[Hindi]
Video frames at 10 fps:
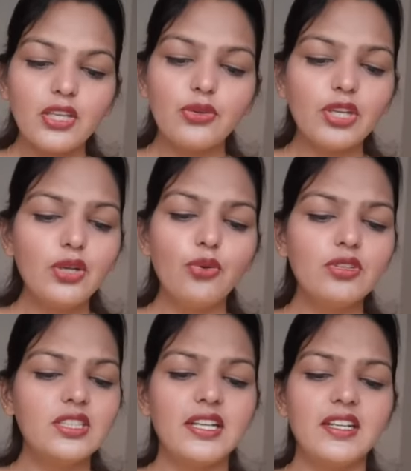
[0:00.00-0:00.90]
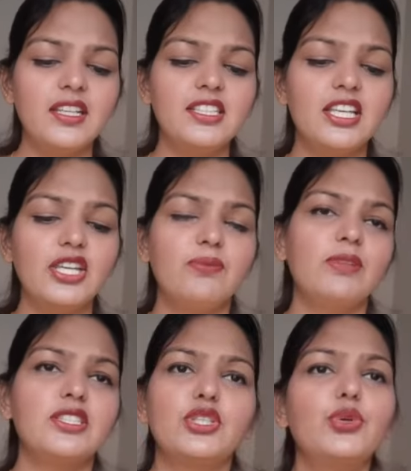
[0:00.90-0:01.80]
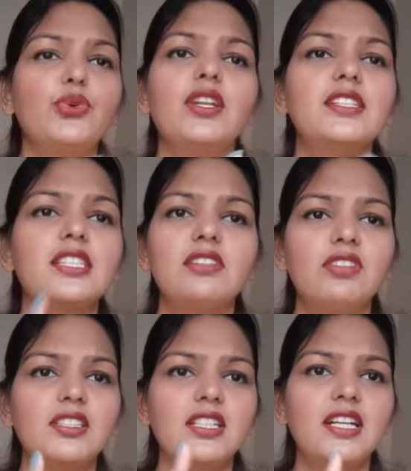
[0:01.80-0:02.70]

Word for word: क्योंकि लोग जनरली से बस क्यूटनेस की वजह से